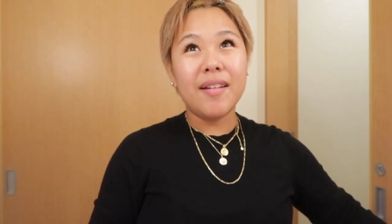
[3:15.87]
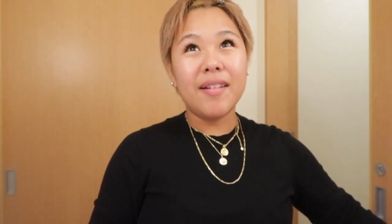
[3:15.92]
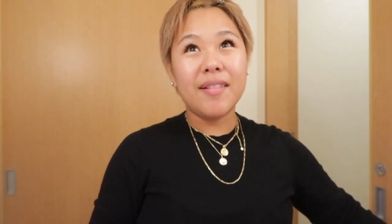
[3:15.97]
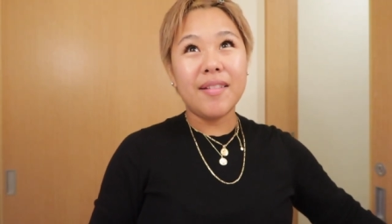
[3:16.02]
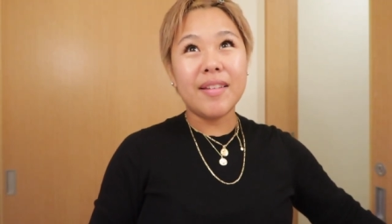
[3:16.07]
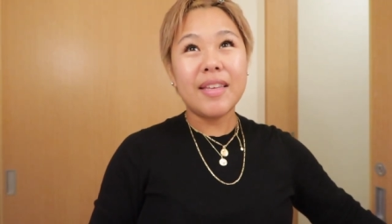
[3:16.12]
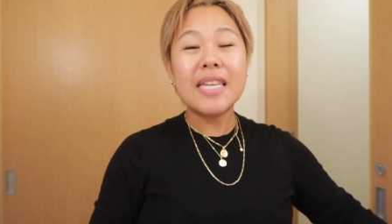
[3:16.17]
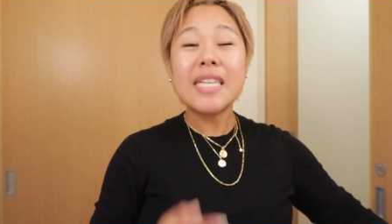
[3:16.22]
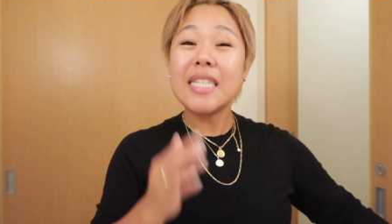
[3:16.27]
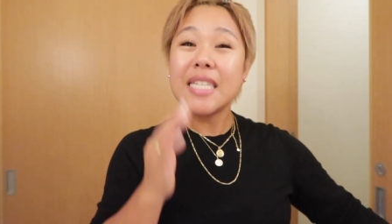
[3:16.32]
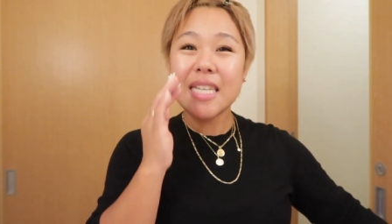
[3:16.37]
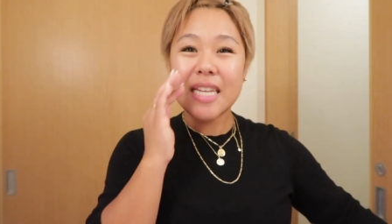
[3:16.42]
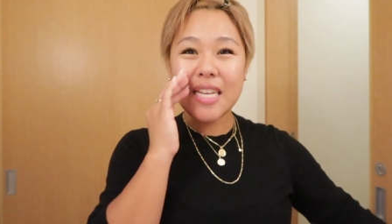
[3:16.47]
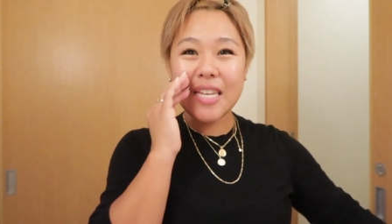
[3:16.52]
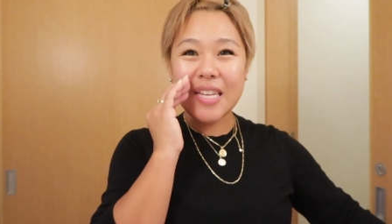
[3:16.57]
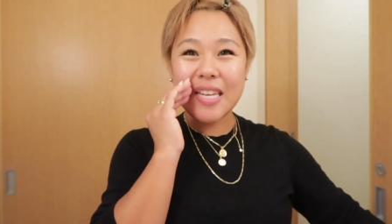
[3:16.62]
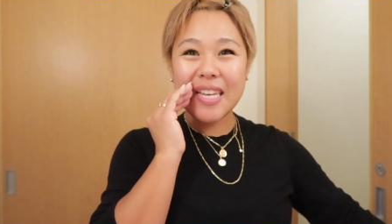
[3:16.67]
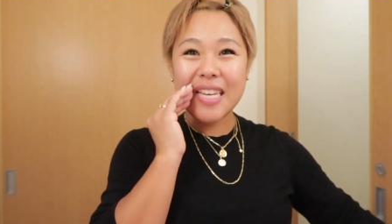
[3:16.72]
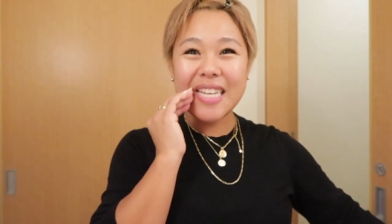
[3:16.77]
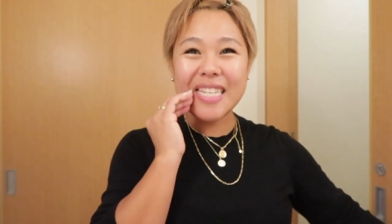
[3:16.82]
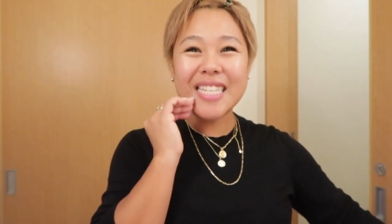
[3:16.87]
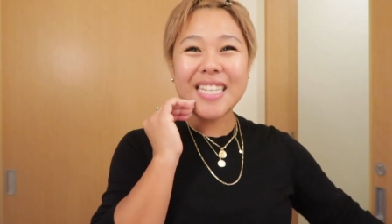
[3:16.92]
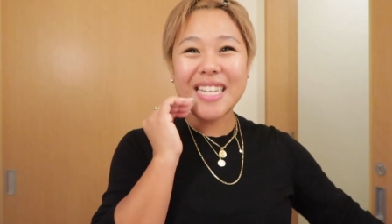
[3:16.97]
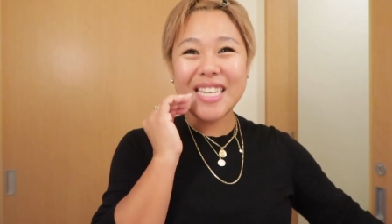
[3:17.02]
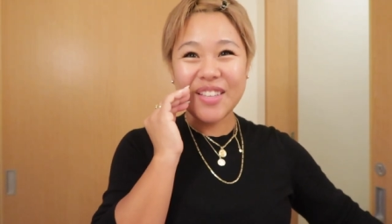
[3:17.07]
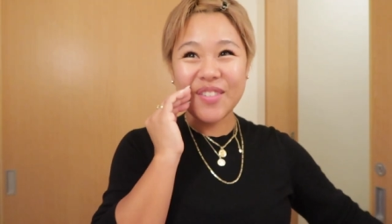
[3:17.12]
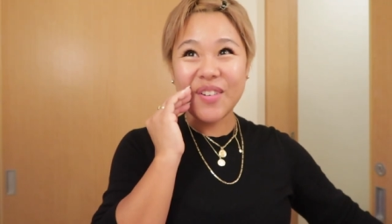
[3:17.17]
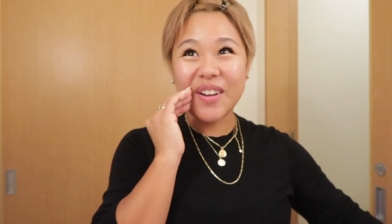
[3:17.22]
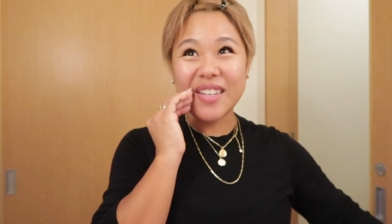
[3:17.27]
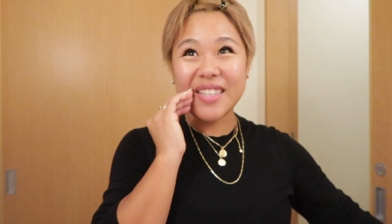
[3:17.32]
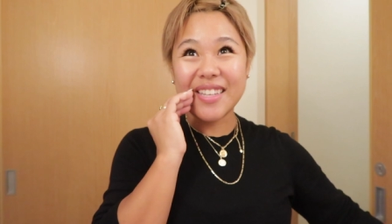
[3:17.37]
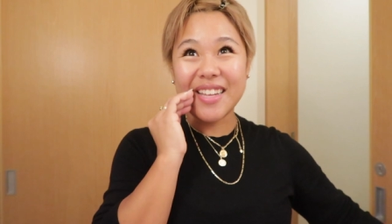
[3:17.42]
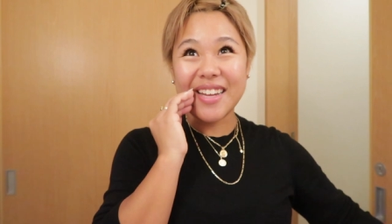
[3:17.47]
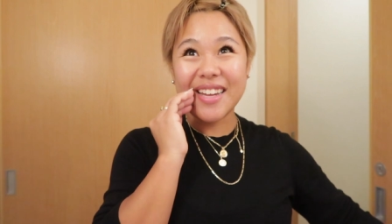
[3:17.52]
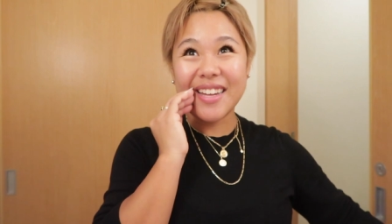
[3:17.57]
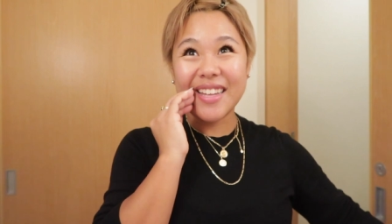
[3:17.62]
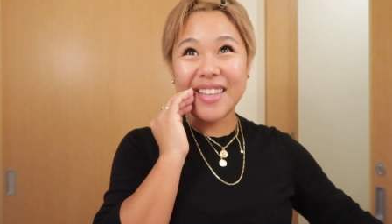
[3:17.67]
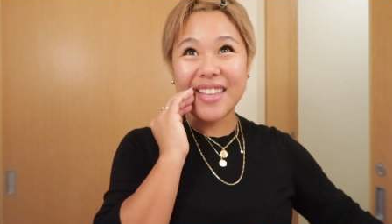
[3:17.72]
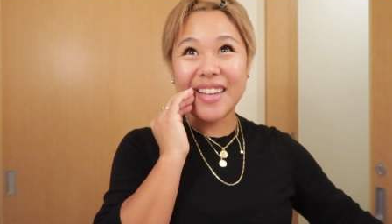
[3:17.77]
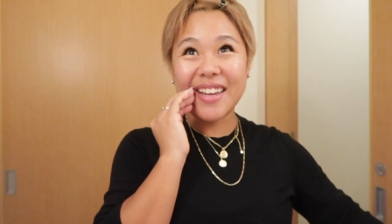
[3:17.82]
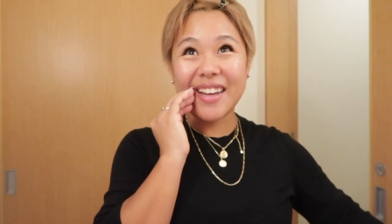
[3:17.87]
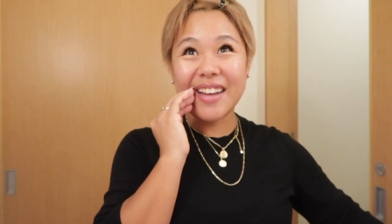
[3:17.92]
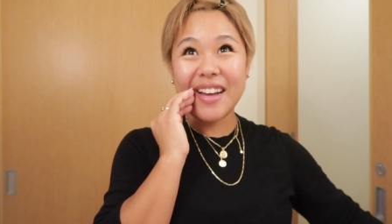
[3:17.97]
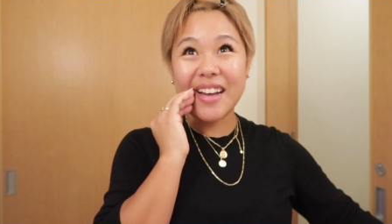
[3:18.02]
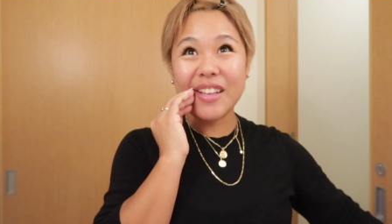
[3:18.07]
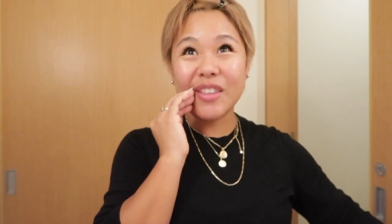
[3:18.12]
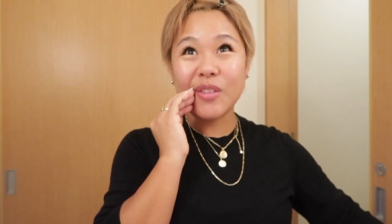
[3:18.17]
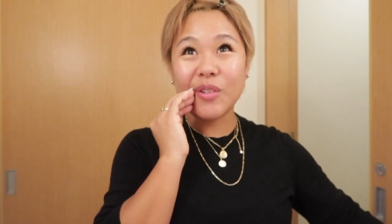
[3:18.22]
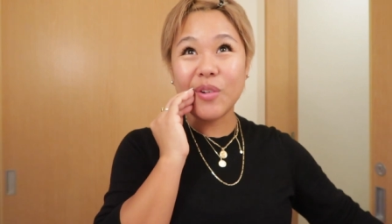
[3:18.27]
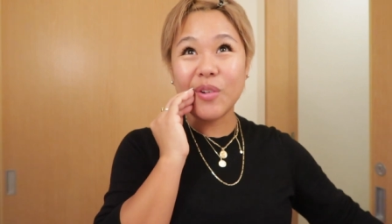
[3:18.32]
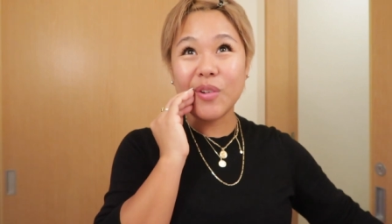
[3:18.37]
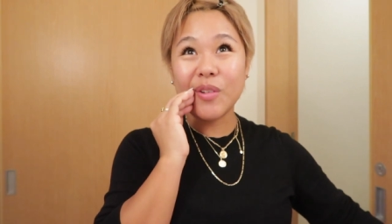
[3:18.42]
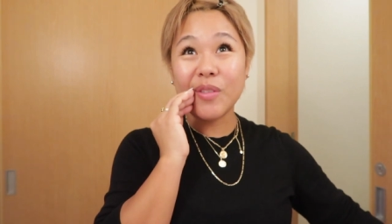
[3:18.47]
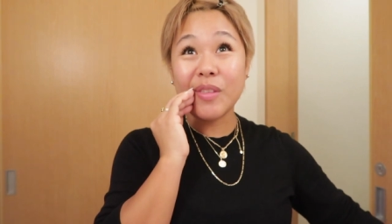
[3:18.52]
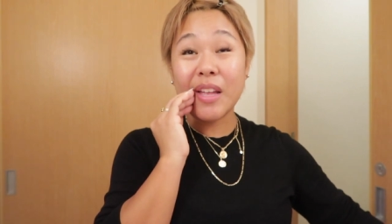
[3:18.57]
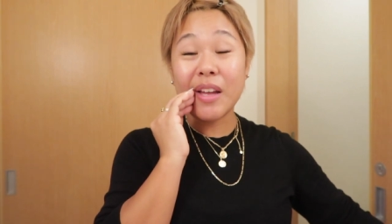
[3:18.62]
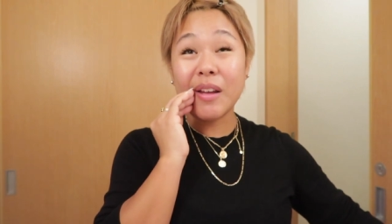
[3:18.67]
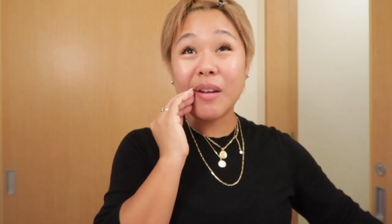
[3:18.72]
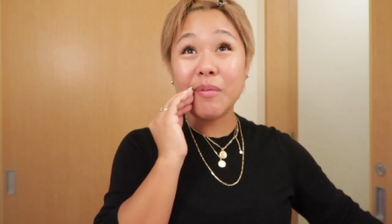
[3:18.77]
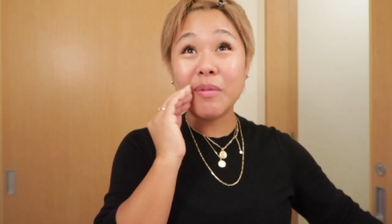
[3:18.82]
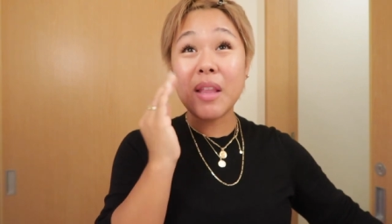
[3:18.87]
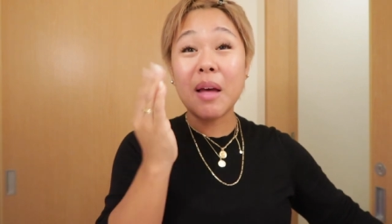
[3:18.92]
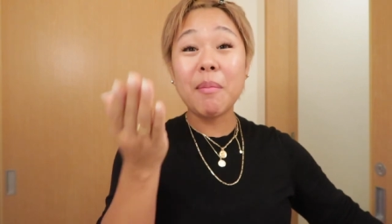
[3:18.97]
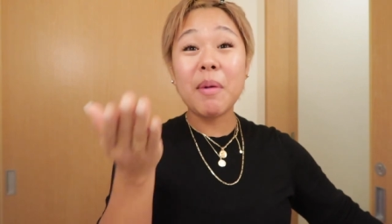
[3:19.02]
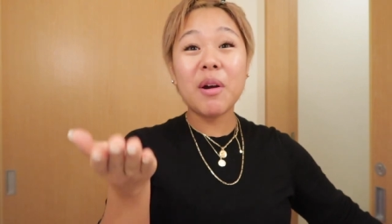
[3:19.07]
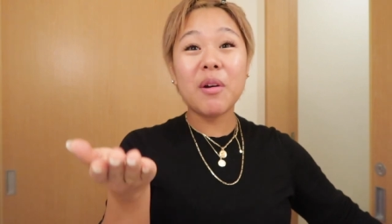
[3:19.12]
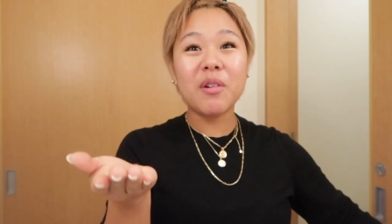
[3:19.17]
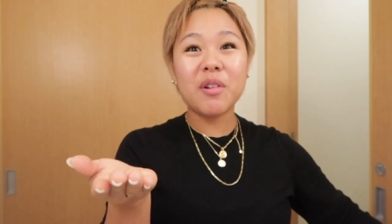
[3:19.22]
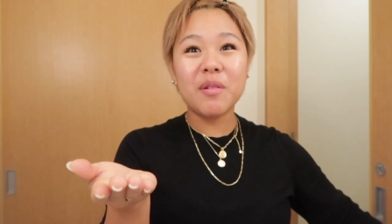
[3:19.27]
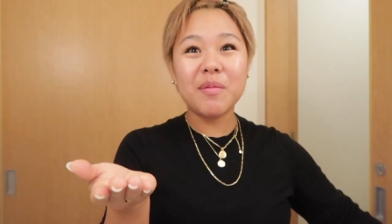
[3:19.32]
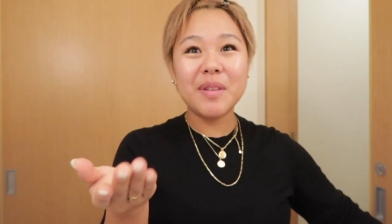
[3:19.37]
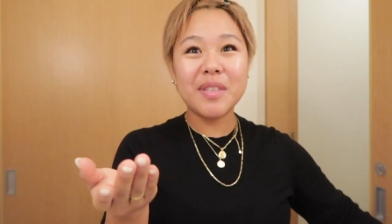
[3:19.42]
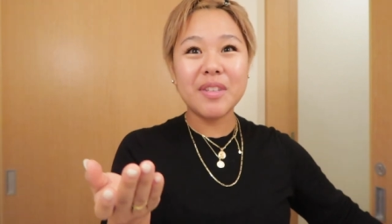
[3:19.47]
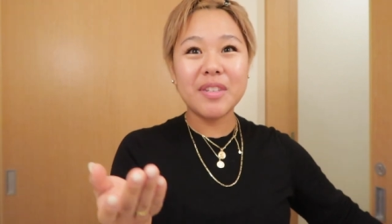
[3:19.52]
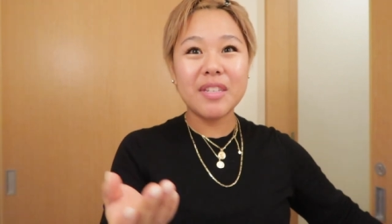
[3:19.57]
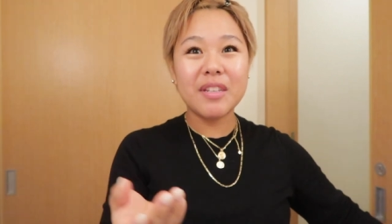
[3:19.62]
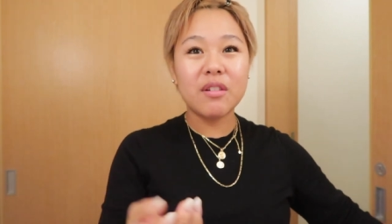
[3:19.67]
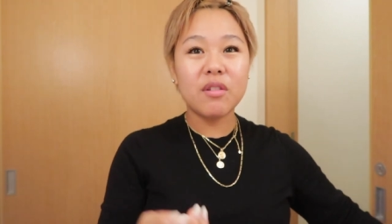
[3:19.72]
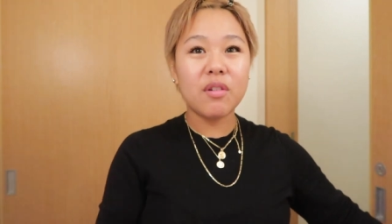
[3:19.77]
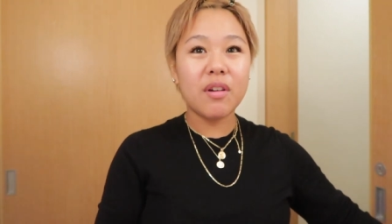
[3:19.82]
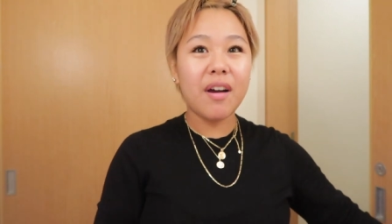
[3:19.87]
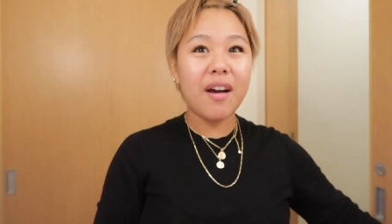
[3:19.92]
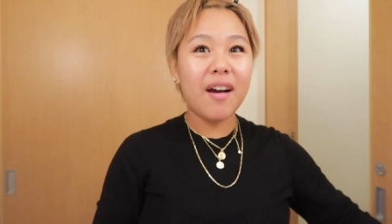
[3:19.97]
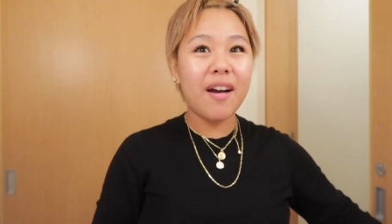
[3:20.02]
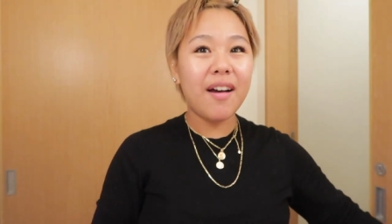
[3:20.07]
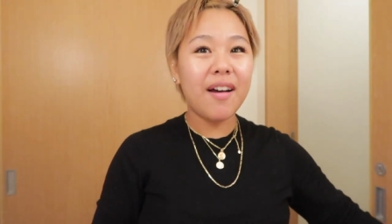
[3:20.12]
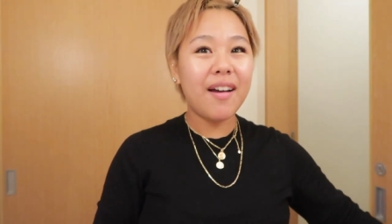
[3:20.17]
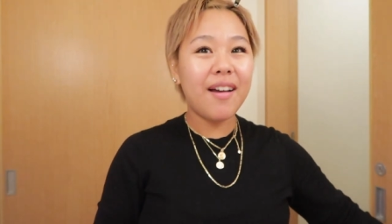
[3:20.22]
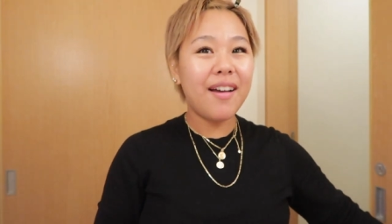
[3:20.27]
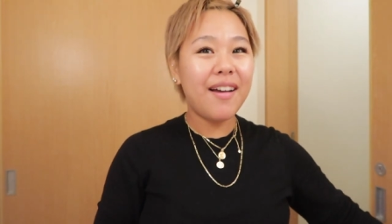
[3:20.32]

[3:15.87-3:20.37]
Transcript: うん、ひじきひじきとかさなんかあとなまこの味噌汁とか